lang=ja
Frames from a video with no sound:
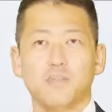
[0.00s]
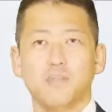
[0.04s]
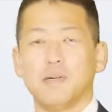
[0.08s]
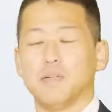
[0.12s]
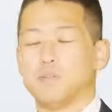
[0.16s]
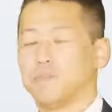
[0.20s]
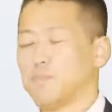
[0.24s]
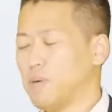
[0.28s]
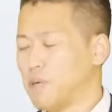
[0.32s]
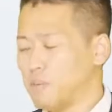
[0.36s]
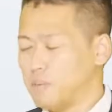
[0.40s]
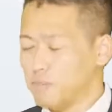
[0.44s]
ま
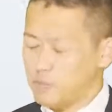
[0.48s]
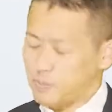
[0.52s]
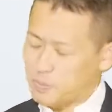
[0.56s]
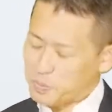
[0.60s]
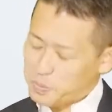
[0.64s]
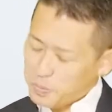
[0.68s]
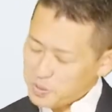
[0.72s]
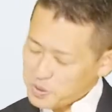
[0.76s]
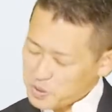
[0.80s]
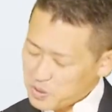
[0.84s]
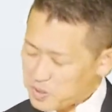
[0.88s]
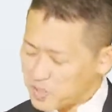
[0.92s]
あまあ、
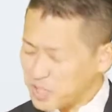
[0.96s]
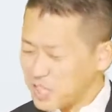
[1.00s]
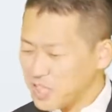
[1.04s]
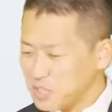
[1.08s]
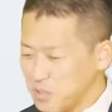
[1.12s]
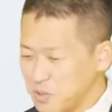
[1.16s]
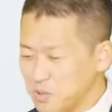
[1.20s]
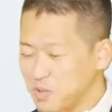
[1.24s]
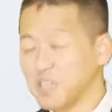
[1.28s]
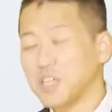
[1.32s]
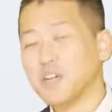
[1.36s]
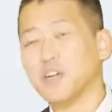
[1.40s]
もちろん多
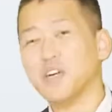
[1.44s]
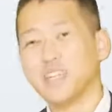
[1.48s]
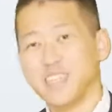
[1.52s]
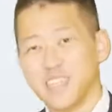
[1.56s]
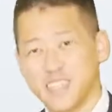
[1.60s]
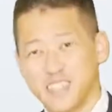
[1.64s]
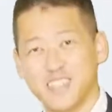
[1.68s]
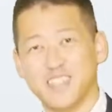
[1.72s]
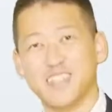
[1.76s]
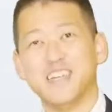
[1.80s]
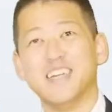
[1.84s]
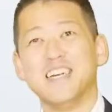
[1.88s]
少の
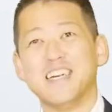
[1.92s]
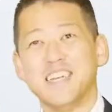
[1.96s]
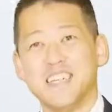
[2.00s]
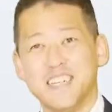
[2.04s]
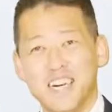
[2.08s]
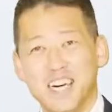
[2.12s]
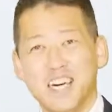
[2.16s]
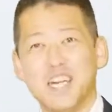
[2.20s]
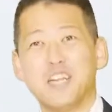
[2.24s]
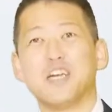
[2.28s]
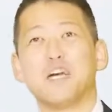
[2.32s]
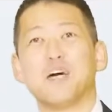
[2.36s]
テクニック
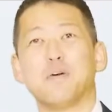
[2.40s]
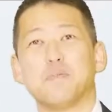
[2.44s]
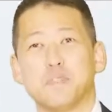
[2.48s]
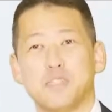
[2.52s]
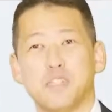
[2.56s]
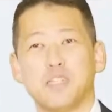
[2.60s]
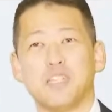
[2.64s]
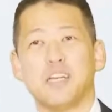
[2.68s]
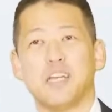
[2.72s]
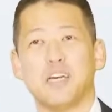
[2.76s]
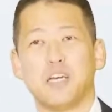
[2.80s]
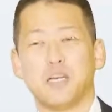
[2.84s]
あるかも
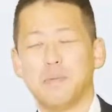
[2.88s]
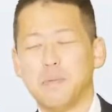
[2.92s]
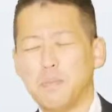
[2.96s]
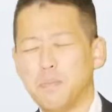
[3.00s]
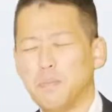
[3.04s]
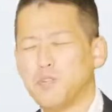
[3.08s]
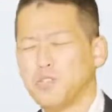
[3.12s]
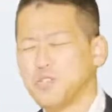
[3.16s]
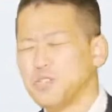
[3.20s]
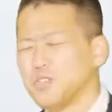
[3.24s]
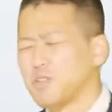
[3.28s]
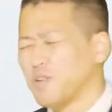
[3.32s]
しれないけど、
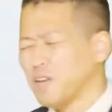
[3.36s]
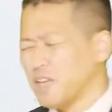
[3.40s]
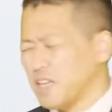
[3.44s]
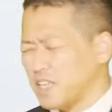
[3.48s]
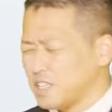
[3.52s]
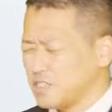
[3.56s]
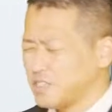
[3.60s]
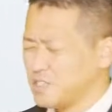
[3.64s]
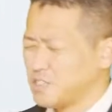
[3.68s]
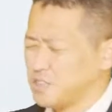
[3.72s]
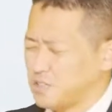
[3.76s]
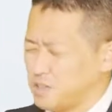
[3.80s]
もうちょっとわかり
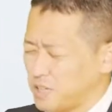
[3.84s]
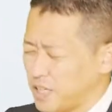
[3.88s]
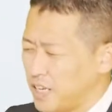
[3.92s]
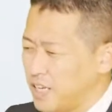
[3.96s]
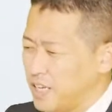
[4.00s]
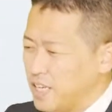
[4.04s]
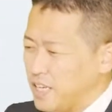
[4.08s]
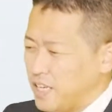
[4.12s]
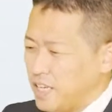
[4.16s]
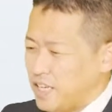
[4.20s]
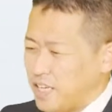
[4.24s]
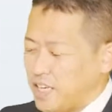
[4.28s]
やすくしようか
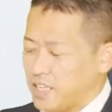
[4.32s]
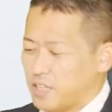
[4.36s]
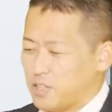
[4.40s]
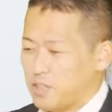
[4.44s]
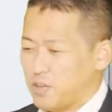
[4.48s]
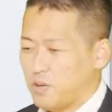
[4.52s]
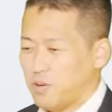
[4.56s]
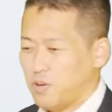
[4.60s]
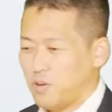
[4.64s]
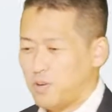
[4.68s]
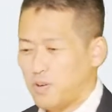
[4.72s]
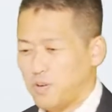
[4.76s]
な。えっ、ー、
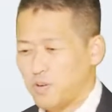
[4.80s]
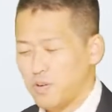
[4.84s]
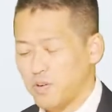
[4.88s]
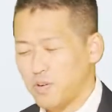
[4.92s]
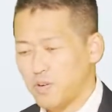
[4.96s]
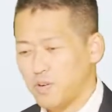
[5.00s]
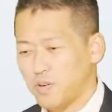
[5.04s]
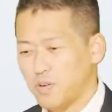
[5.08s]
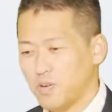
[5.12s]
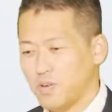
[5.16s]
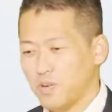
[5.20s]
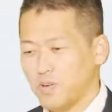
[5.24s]

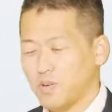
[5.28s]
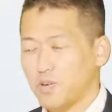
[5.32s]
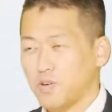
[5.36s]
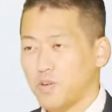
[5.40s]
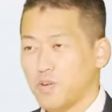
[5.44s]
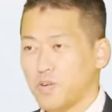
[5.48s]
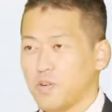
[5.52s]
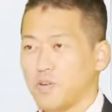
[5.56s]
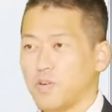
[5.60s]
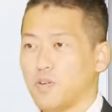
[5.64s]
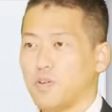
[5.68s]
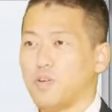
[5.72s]

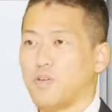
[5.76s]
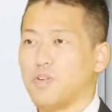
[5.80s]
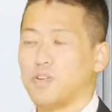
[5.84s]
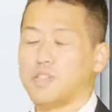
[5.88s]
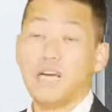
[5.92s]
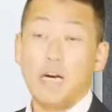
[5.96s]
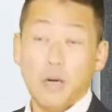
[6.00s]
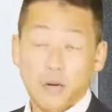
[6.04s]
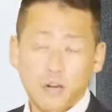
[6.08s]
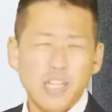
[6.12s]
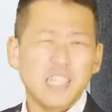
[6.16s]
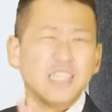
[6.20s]
と
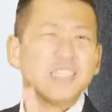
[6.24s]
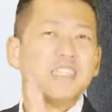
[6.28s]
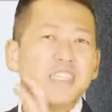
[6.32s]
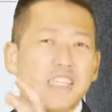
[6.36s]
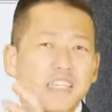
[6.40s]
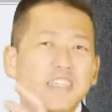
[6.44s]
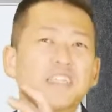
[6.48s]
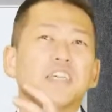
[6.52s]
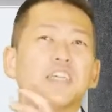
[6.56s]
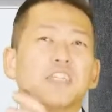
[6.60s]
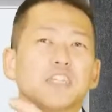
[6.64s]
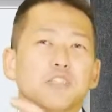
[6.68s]
だ、同じ
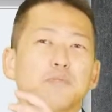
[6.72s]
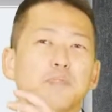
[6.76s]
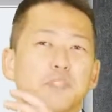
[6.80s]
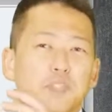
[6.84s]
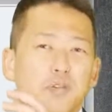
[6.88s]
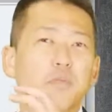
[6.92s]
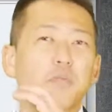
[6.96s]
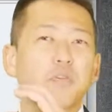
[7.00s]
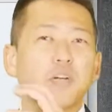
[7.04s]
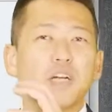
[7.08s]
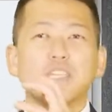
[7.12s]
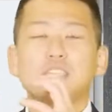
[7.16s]
男性にしま
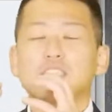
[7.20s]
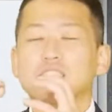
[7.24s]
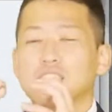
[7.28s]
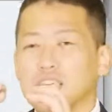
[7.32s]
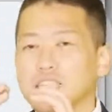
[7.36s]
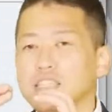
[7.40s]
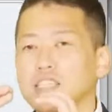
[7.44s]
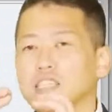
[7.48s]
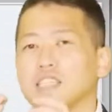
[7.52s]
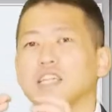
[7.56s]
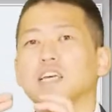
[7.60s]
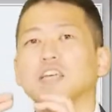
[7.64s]
しょう。同じ
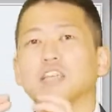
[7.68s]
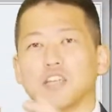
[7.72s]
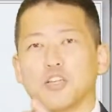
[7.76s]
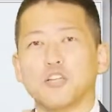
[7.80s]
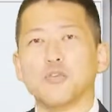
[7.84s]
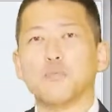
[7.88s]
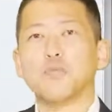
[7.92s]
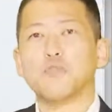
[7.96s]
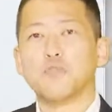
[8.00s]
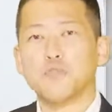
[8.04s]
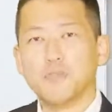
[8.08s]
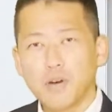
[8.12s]
男性なんだけ
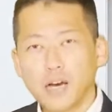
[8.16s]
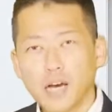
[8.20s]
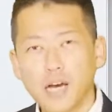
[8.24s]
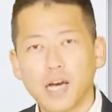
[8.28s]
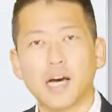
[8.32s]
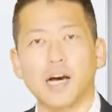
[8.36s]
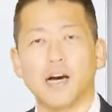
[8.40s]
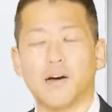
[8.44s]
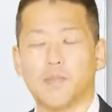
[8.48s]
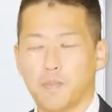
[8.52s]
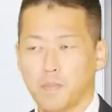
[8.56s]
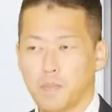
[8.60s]
ど、僕
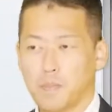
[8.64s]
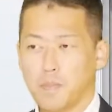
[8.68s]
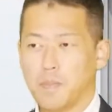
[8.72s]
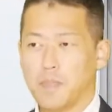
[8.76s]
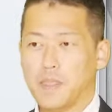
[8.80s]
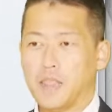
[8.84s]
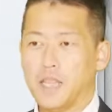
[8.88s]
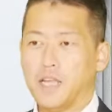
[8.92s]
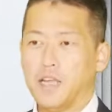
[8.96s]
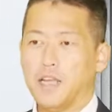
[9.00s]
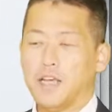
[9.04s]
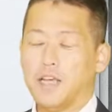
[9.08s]
は
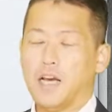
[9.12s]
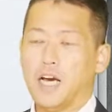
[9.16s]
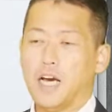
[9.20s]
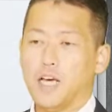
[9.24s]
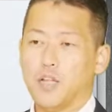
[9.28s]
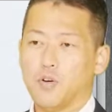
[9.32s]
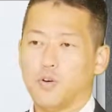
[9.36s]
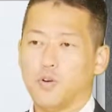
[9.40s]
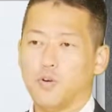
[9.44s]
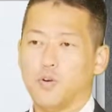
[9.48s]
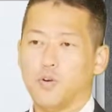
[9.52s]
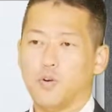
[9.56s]
あ
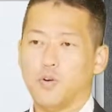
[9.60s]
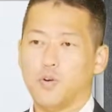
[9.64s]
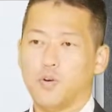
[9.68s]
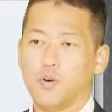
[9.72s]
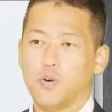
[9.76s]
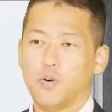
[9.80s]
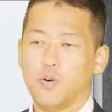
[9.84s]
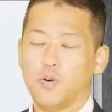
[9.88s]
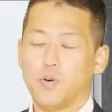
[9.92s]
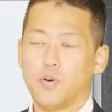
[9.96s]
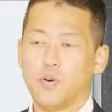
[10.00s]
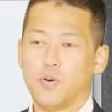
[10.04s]

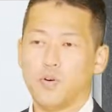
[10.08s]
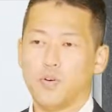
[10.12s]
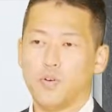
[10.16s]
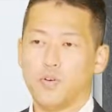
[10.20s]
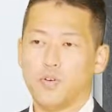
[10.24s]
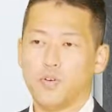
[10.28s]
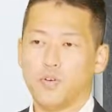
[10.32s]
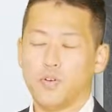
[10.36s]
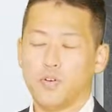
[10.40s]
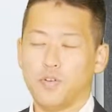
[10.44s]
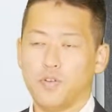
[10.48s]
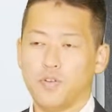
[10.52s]
の、
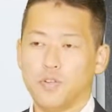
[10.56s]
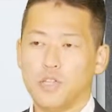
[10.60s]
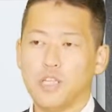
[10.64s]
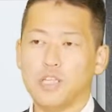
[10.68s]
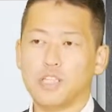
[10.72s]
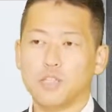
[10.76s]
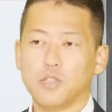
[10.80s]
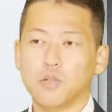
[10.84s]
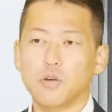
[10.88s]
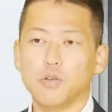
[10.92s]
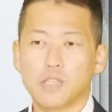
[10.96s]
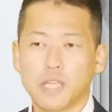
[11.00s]

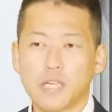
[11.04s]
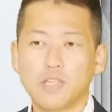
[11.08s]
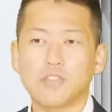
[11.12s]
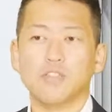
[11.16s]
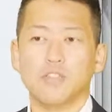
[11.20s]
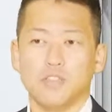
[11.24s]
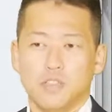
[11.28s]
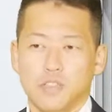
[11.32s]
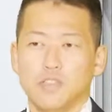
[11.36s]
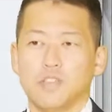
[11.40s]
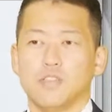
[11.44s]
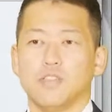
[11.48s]

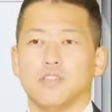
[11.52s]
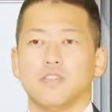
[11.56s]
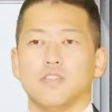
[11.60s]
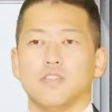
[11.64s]
ネットオタク。